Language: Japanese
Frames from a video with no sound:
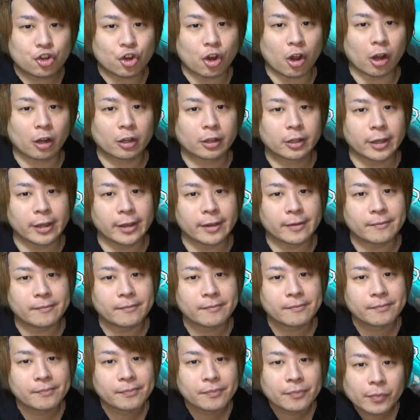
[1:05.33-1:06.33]
邪剣
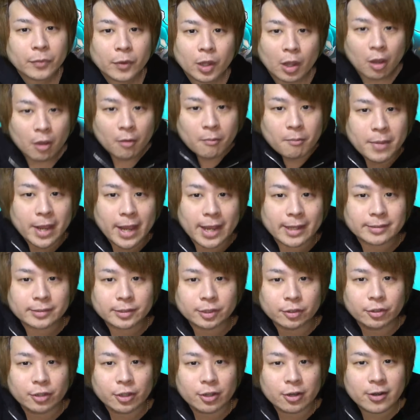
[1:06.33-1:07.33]

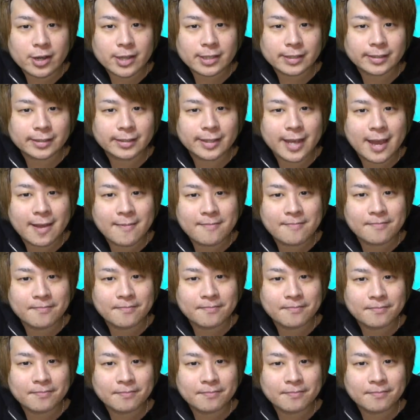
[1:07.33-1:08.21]
滅流戦